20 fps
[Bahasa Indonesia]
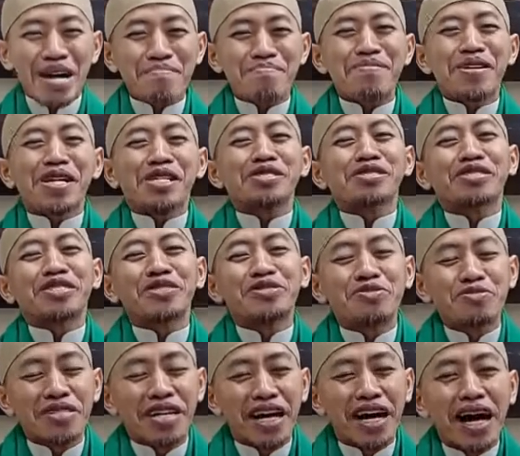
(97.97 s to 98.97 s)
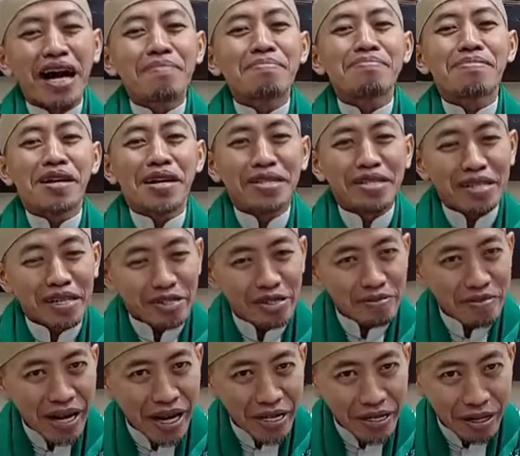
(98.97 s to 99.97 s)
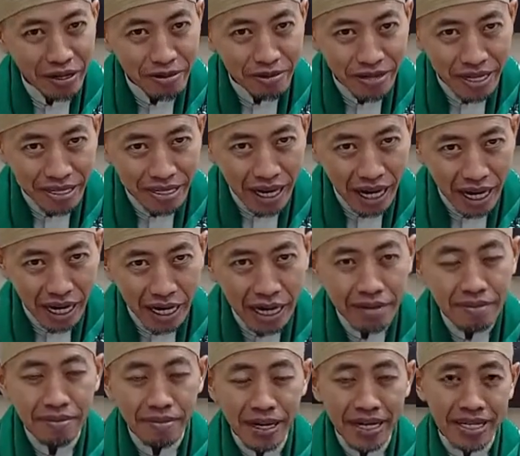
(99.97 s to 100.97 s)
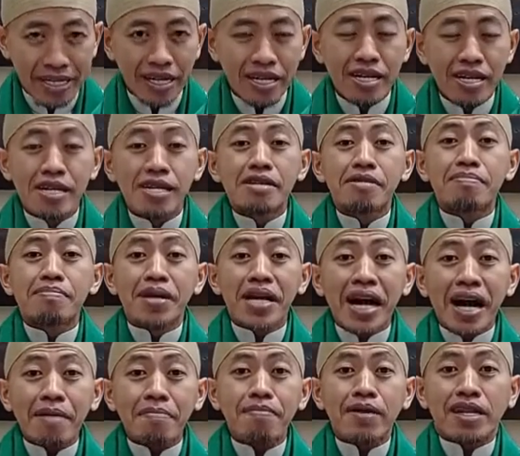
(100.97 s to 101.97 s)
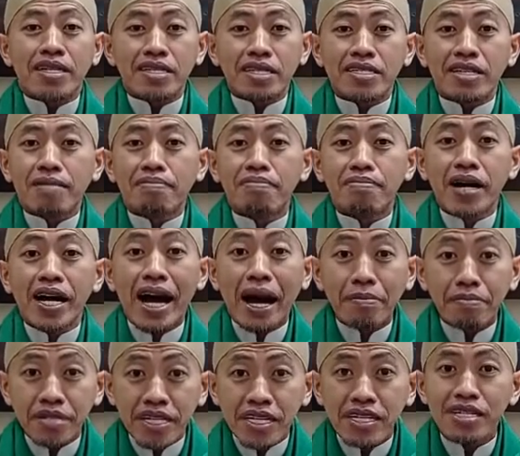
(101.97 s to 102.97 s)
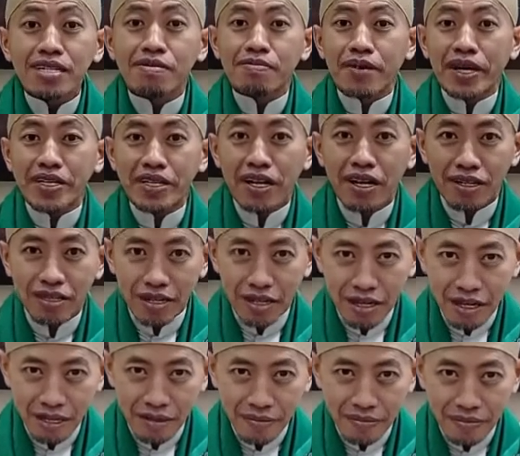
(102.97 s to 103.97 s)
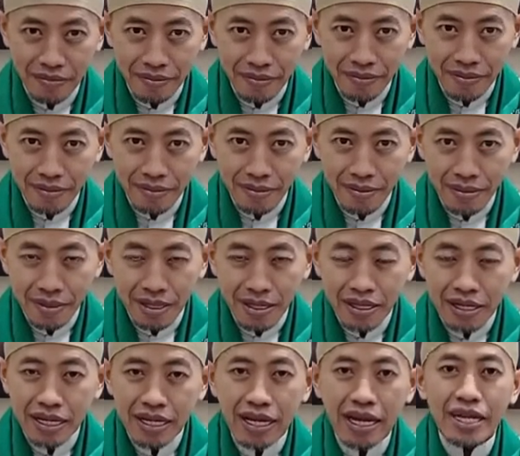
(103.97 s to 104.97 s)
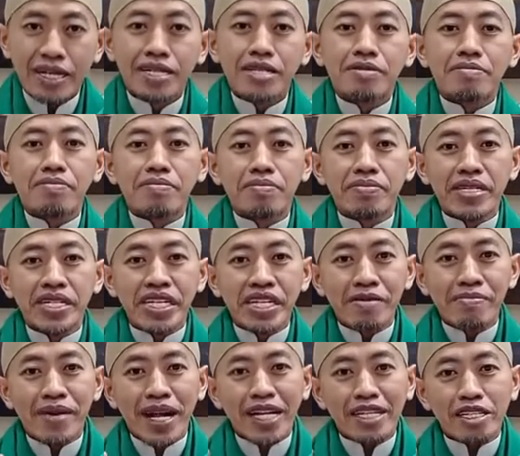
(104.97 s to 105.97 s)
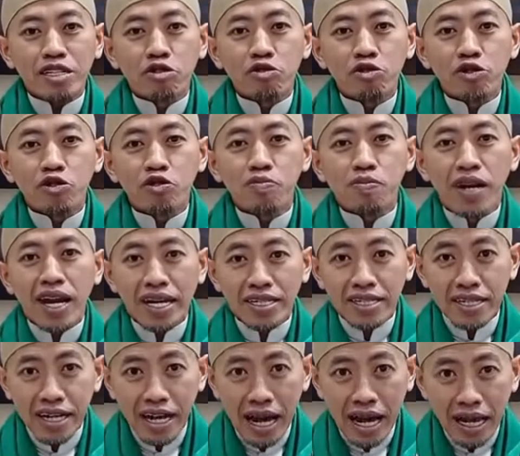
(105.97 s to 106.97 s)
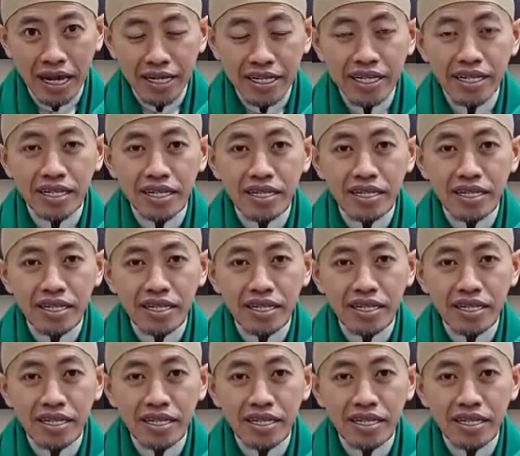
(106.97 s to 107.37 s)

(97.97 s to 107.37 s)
hamba Allah juga, hamba Allah Subhanahu wa taala. Baik. Mengapa kita mengabdi kepada Allah? Nah, minimal 17 kali